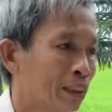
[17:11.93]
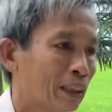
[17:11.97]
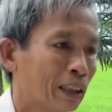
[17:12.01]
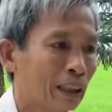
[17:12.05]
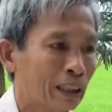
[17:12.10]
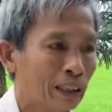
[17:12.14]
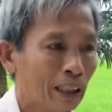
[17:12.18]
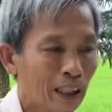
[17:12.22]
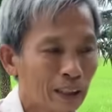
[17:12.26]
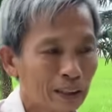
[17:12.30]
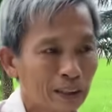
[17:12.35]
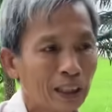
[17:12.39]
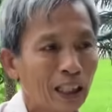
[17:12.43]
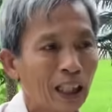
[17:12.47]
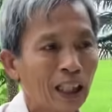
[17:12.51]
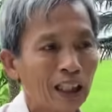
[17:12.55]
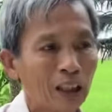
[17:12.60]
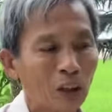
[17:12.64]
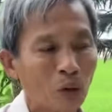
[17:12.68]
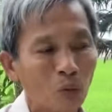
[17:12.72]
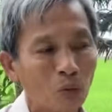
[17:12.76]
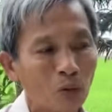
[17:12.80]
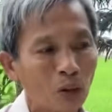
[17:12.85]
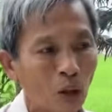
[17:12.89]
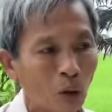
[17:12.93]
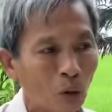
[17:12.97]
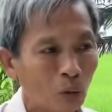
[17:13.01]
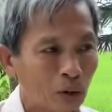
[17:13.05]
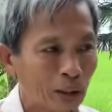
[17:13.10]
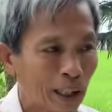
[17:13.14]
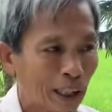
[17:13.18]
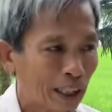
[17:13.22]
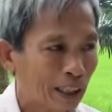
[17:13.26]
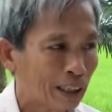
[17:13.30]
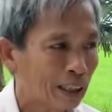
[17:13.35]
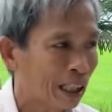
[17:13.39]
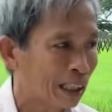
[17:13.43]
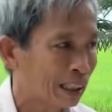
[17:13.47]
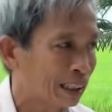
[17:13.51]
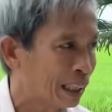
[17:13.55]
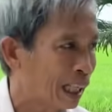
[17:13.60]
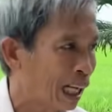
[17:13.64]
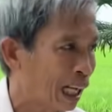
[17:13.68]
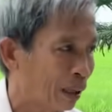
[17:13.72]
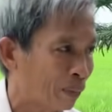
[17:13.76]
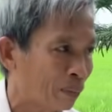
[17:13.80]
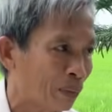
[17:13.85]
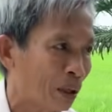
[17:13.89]
thì thất sơn cũng lộ vẻ đền
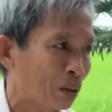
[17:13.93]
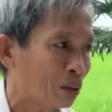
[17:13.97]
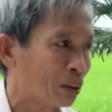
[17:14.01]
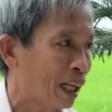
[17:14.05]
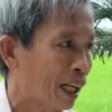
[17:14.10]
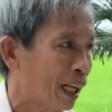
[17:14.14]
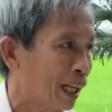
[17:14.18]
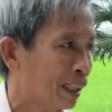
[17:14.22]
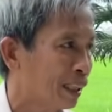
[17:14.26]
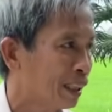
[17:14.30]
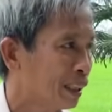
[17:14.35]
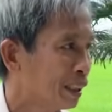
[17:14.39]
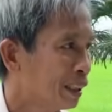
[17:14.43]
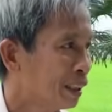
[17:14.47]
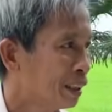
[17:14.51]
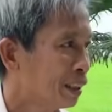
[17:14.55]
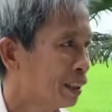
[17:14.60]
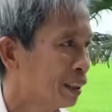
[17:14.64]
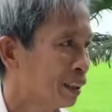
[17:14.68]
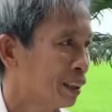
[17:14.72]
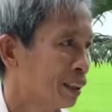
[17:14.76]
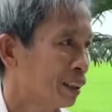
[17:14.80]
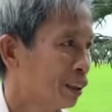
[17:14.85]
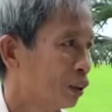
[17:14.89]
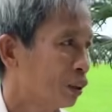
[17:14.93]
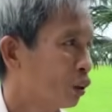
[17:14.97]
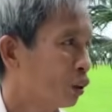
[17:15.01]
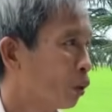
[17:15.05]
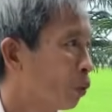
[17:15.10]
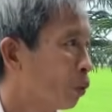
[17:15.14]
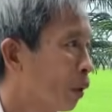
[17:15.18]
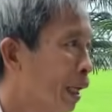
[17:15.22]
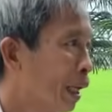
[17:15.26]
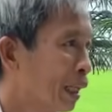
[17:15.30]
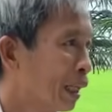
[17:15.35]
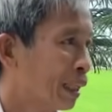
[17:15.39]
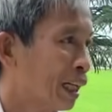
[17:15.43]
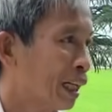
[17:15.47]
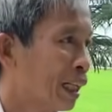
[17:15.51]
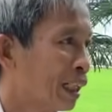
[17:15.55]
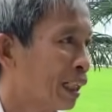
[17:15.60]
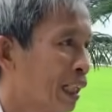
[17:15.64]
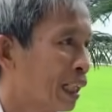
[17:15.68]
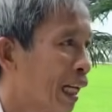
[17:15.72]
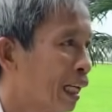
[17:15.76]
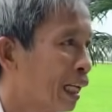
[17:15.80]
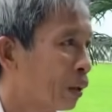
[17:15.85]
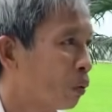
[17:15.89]
vàng báo thai rồi ngoài ra
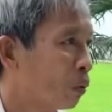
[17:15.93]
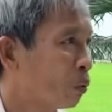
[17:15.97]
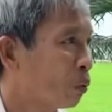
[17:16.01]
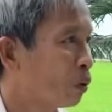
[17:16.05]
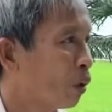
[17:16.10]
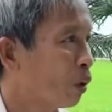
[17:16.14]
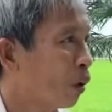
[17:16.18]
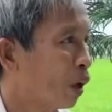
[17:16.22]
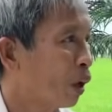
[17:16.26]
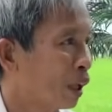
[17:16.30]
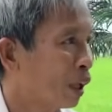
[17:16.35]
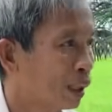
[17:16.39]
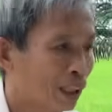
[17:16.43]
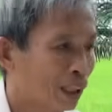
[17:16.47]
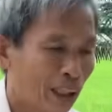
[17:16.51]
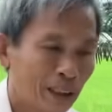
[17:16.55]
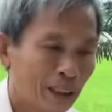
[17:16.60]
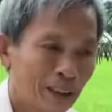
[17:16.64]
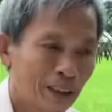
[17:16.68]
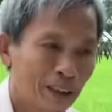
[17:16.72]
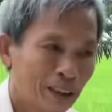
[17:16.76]
ngài cũng còn là